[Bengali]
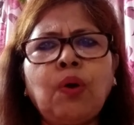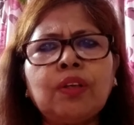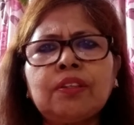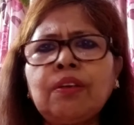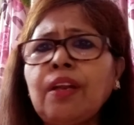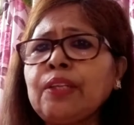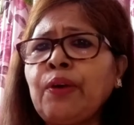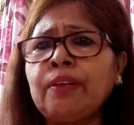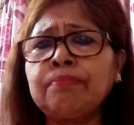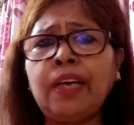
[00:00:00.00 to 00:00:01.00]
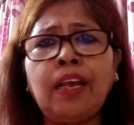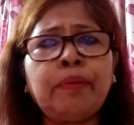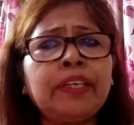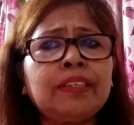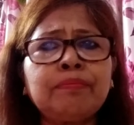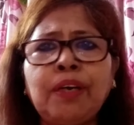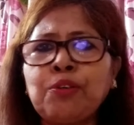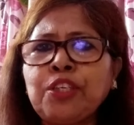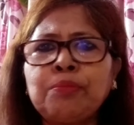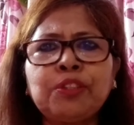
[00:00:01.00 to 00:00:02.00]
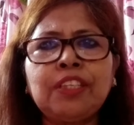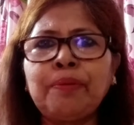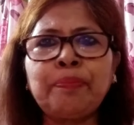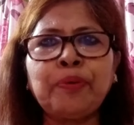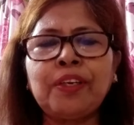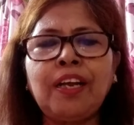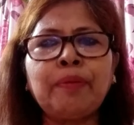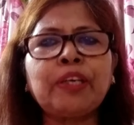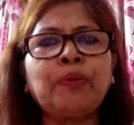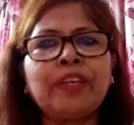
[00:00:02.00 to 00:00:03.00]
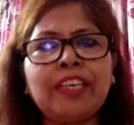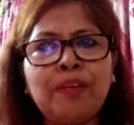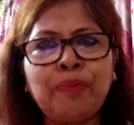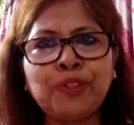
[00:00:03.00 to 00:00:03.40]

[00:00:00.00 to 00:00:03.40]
গদ্দরা ধারাবাহিক মানুষের মধ্যে আমি পড়ি না আমাকে অনেকেই